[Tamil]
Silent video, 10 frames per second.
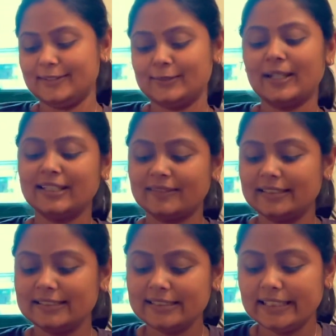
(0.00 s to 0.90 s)
ஸோ uh, அதுக்கு
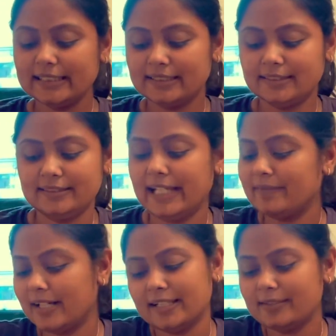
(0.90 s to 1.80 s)
வந்துட்டு நீங்கள்
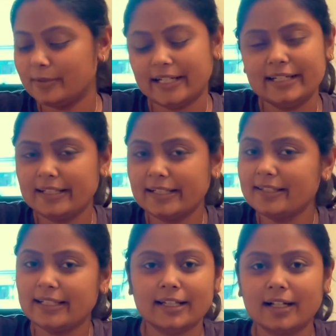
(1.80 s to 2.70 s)
தேவையானது ஒரு ரெண்டு
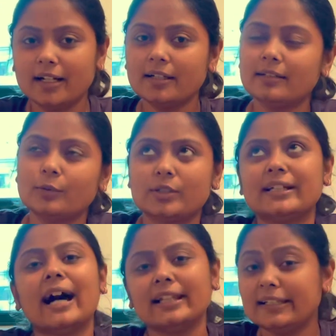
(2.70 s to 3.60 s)
எக் இல்லைனா ஒரு
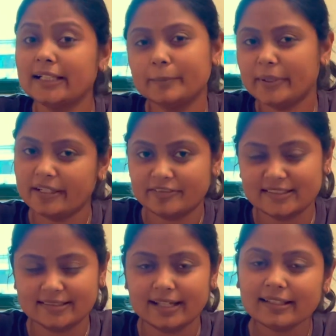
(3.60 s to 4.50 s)
நாலு எக்
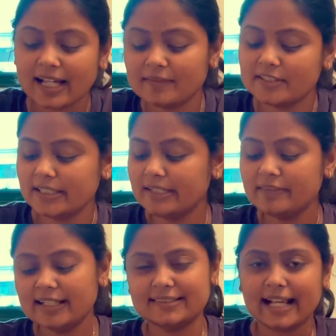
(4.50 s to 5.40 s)
பிரேக்ஃபாஸ்ட்னா நான் வந்துட்டு
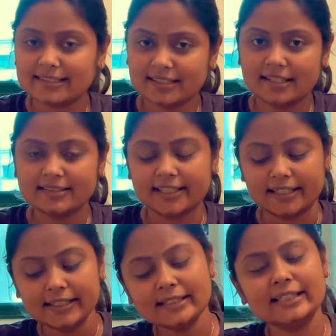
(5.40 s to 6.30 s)
ஈவினிங் ஸ்நாக்ஸ்க்காக
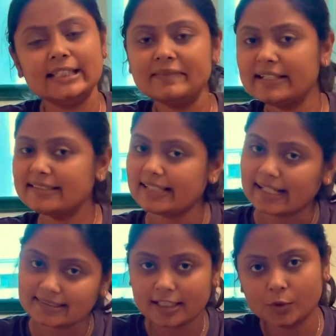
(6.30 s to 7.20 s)
செய்கிறேன் இது ஈவினிங்
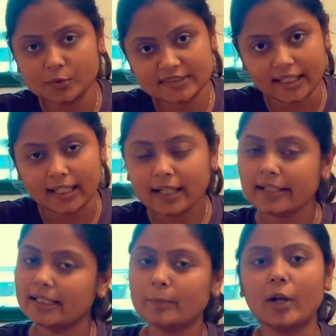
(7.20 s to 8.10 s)
ஸ்நாக்ஸ்க்காகவும் செய்யலாம்
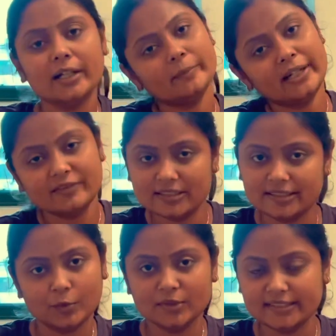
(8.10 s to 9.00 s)
இல்லை மார்னிங்
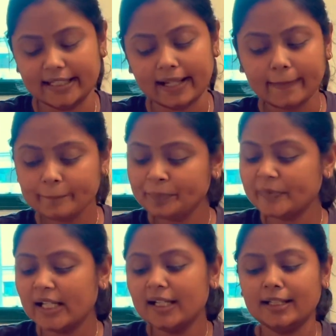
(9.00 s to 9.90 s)
பிரேக்ஃபாஸ்ட்டாகவும் செய்யலாம்
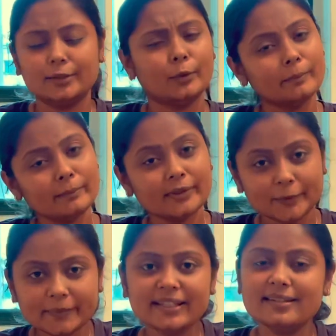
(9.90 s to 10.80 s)
இது ரொம்ப
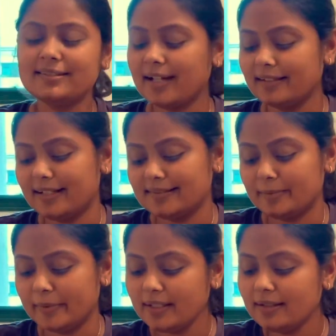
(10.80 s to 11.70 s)
ரொம்ப ஈஸியான
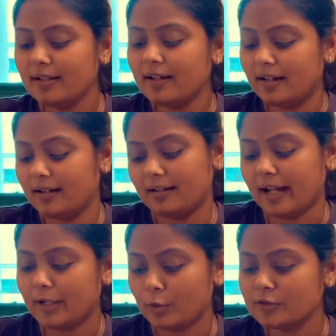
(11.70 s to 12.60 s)
ரெசிபி
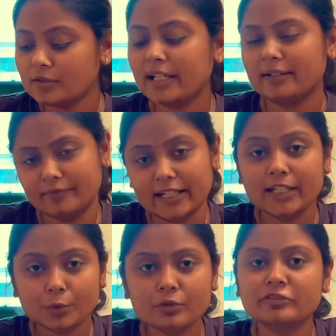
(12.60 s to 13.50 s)
அண்ட் ஆல்சோ லைக் வெரி
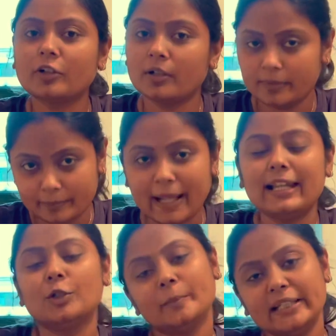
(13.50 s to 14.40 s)
குட் ஃபார்
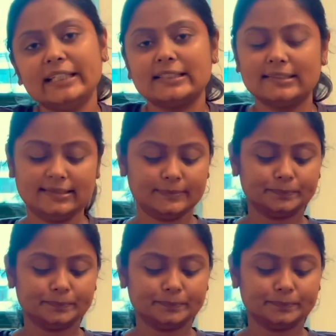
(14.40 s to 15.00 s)
பேலியோ பிகினர்ஸ்